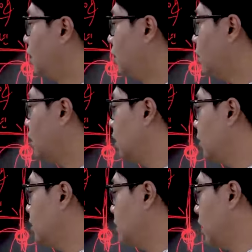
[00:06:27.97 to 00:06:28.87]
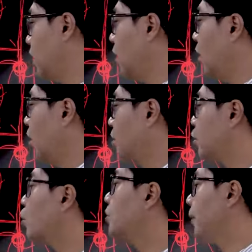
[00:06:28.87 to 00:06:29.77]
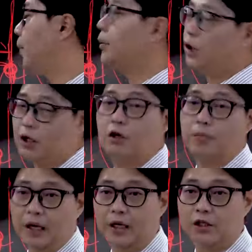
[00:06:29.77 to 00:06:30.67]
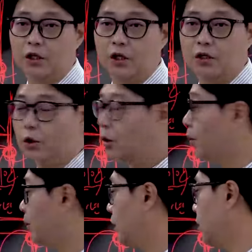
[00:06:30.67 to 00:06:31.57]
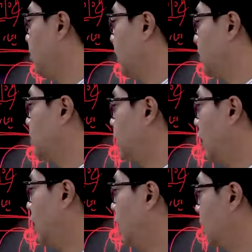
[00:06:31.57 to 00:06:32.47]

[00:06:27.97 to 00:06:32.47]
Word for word: 이렇게 되면 이제 어, 소급입법이 되는 건 맞겠죠. 소급입법이 되는 건 맞습니다.